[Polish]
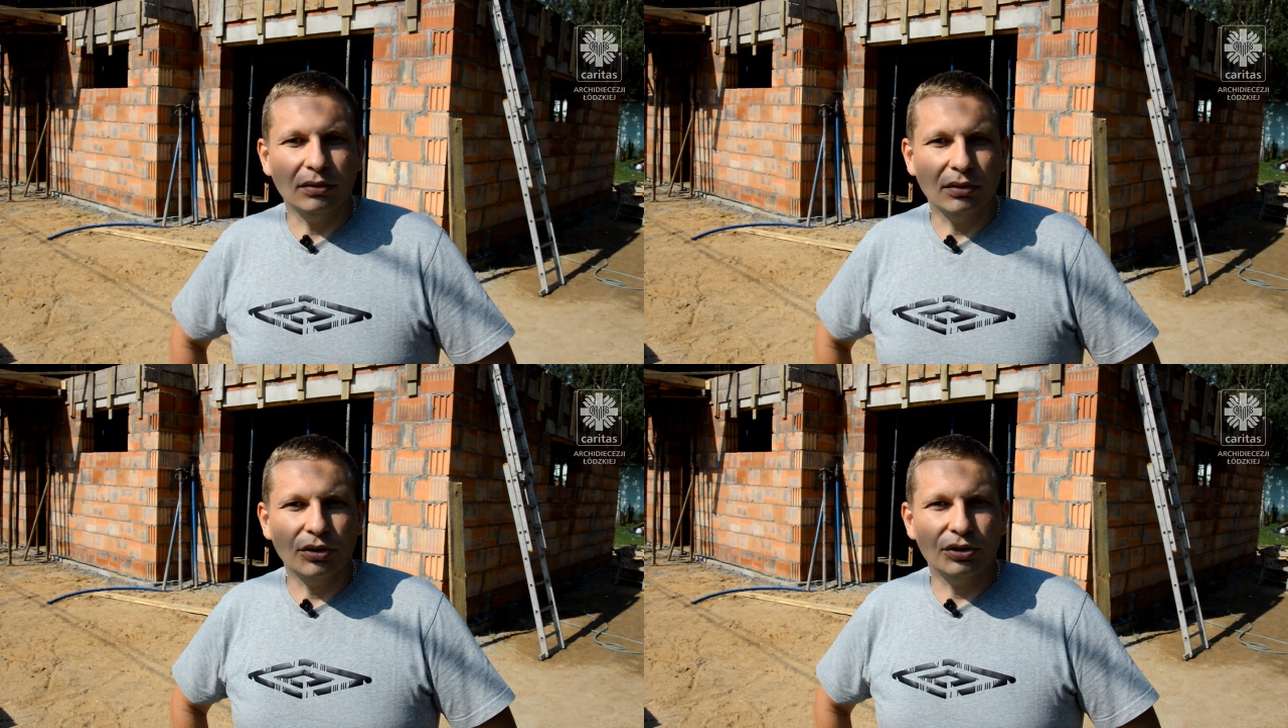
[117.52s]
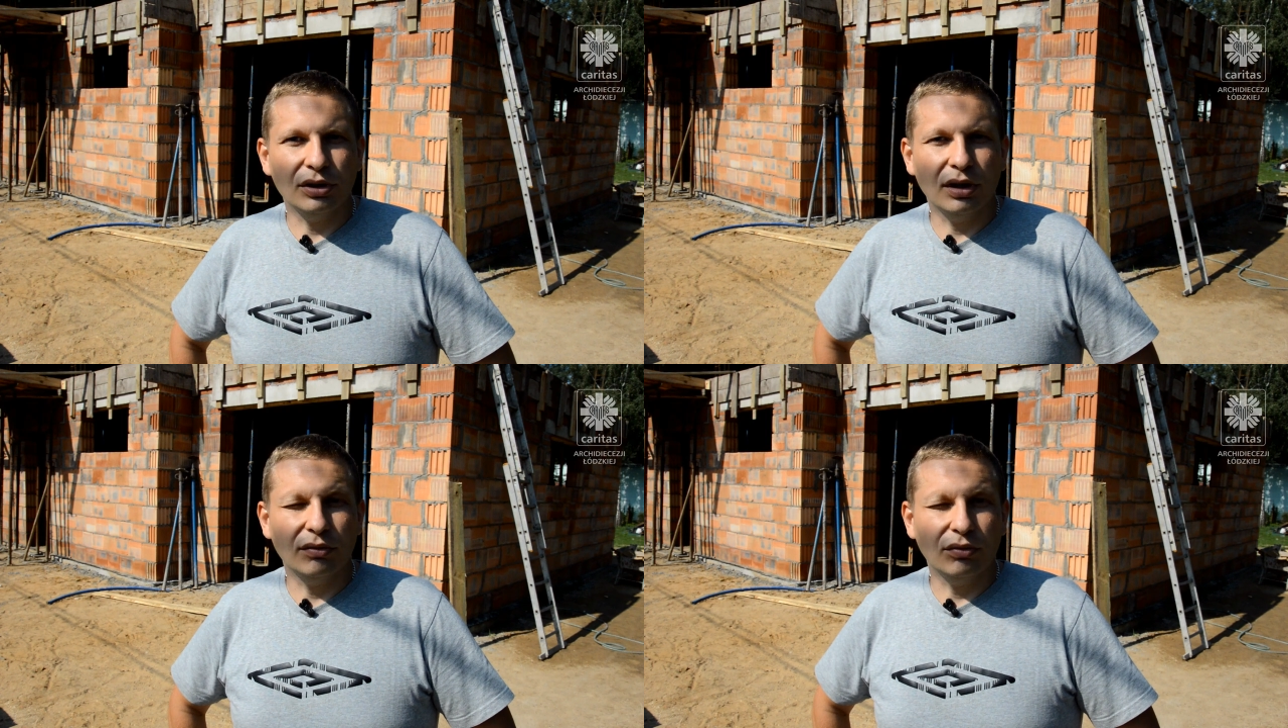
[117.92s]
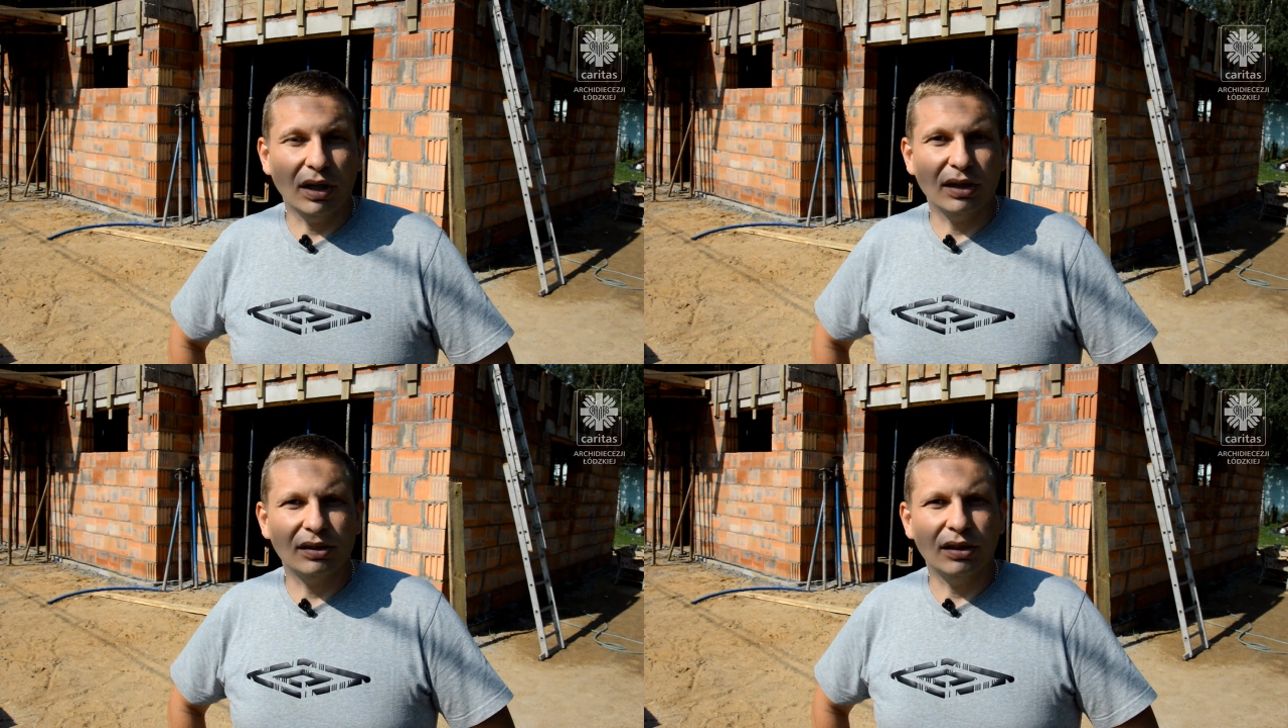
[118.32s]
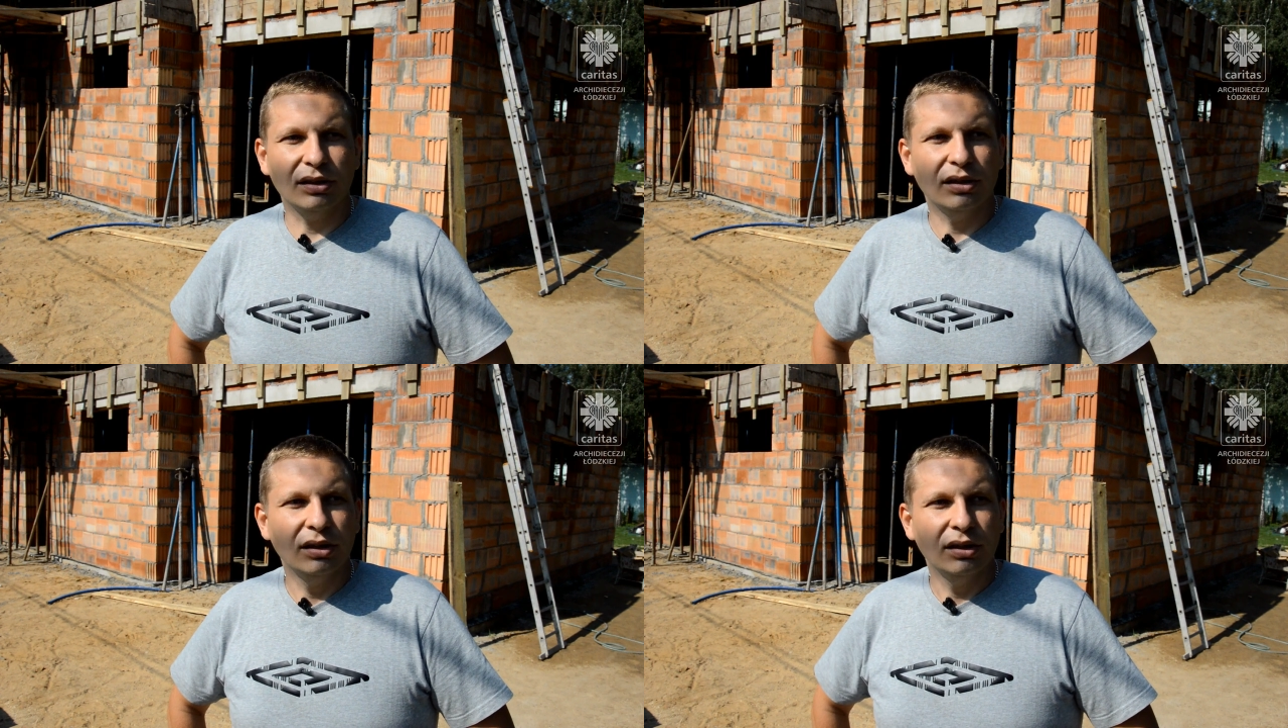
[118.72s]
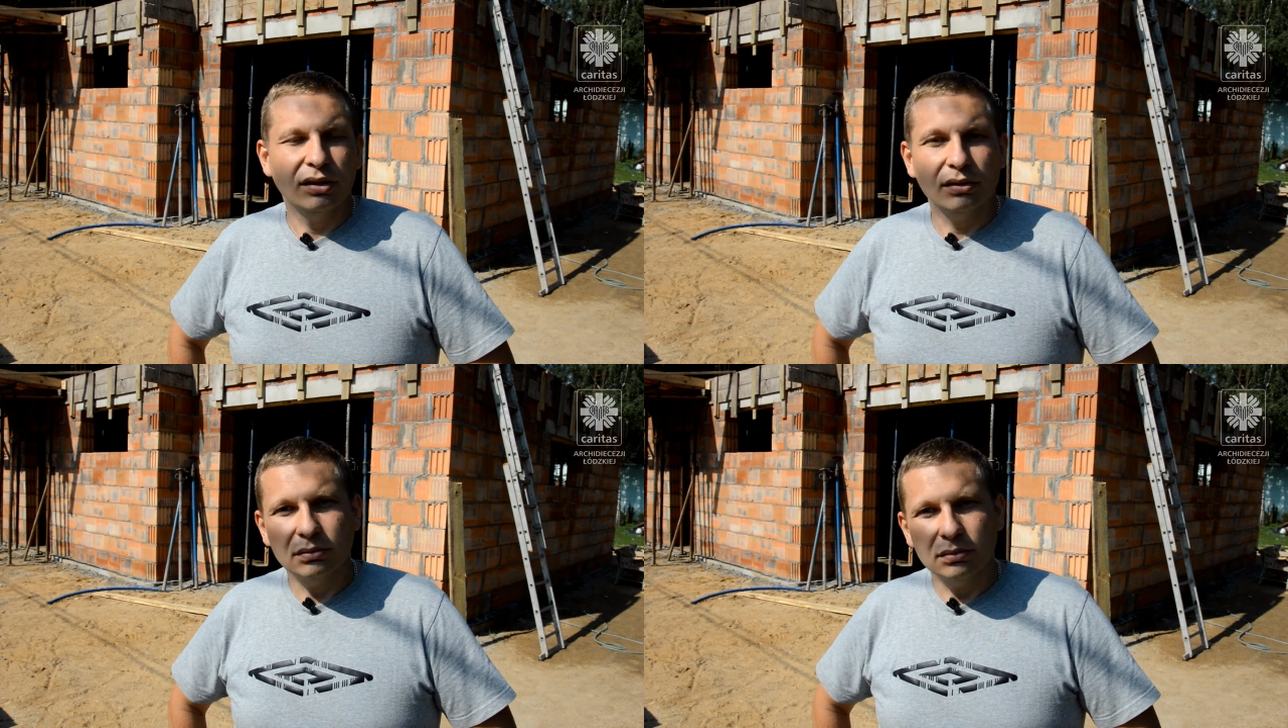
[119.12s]
y, o godzinie 12.
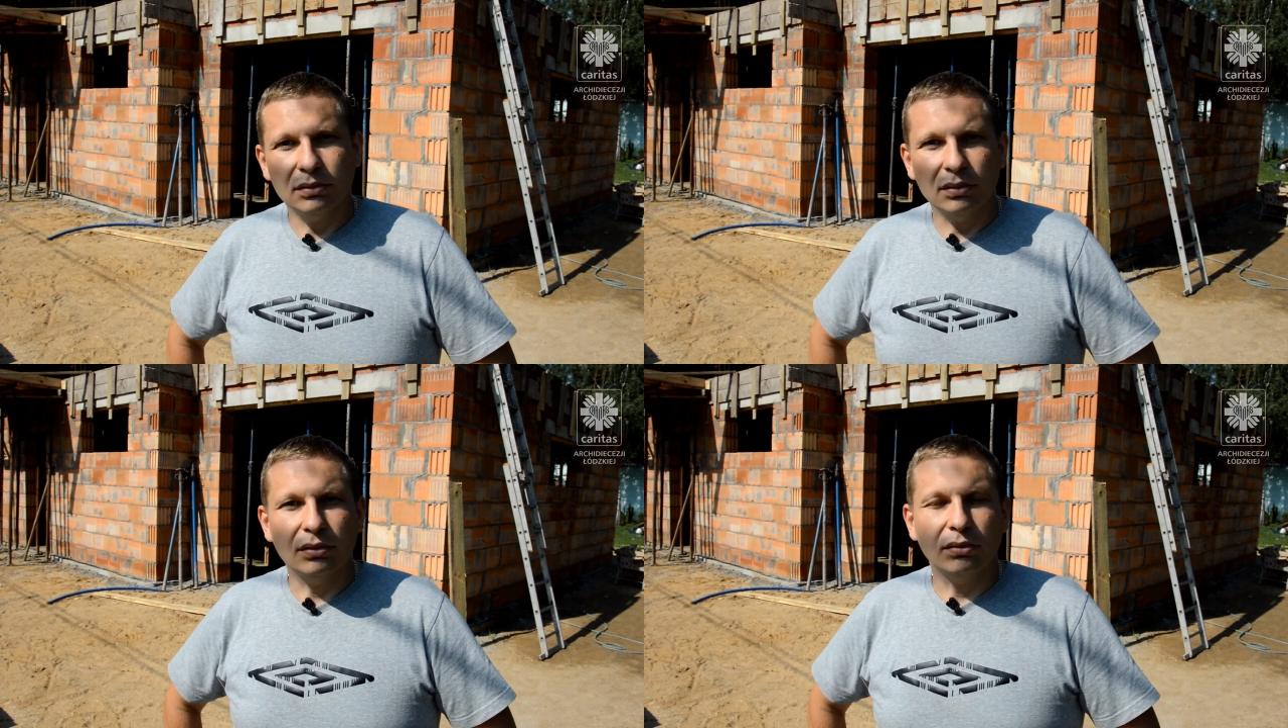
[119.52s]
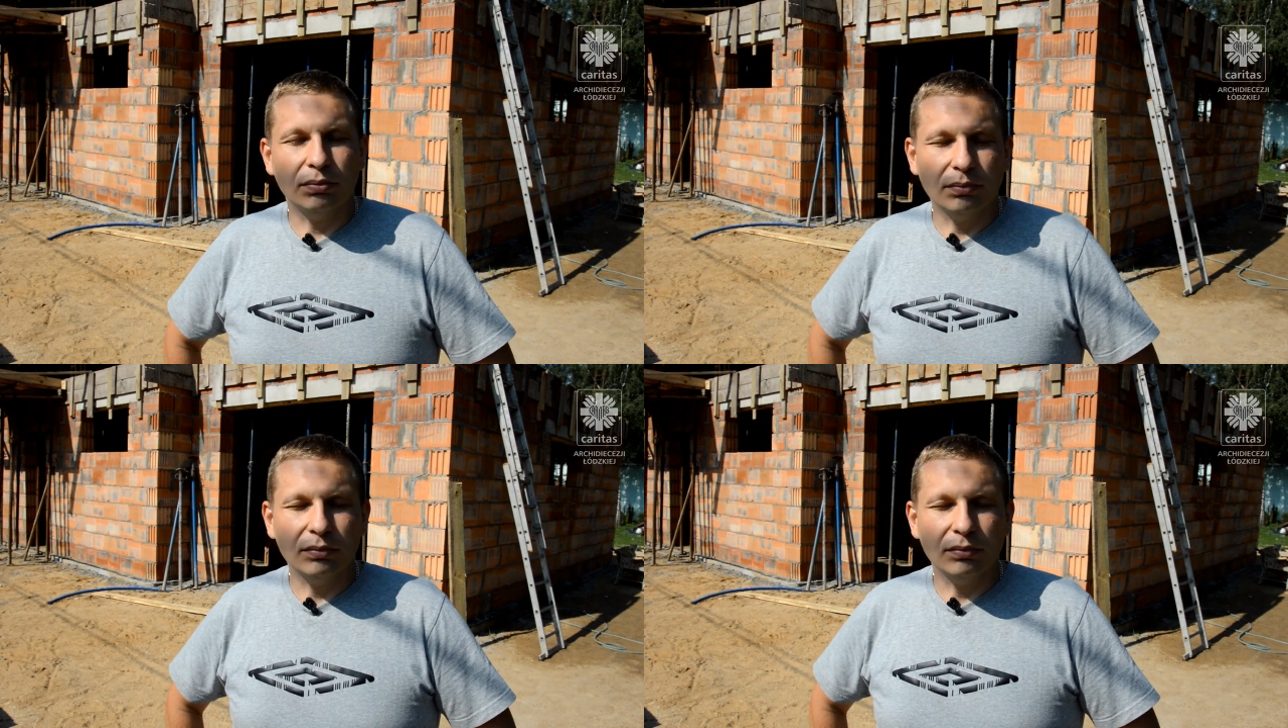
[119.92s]
No,